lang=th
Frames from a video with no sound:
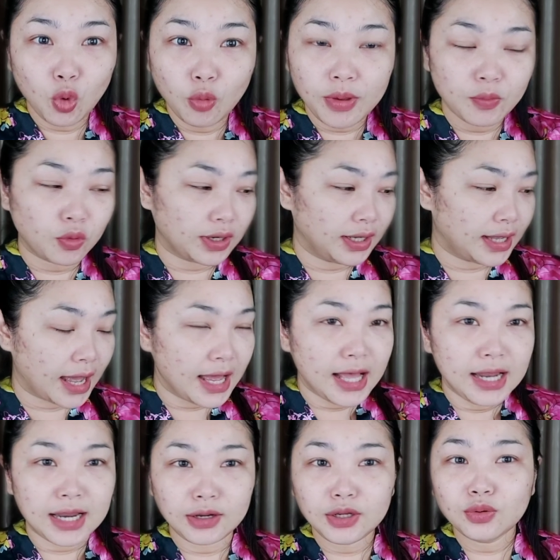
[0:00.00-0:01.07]
ตู้ไปหมดเลยอะ่ะ
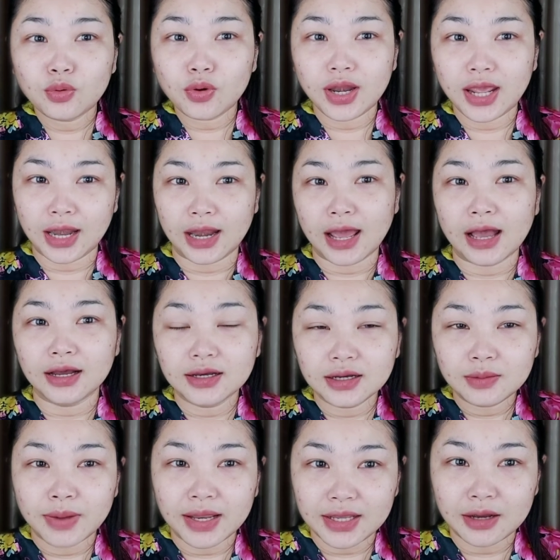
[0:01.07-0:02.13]
แล้วที่ทุกคนเห็นอะ่ะ คื
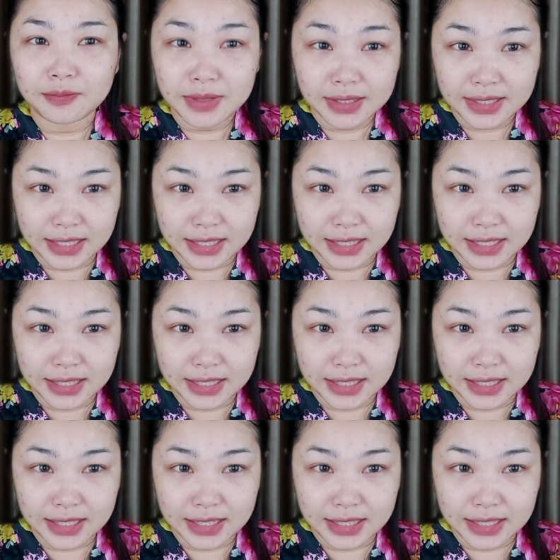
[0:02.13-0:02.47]
อมันยังมี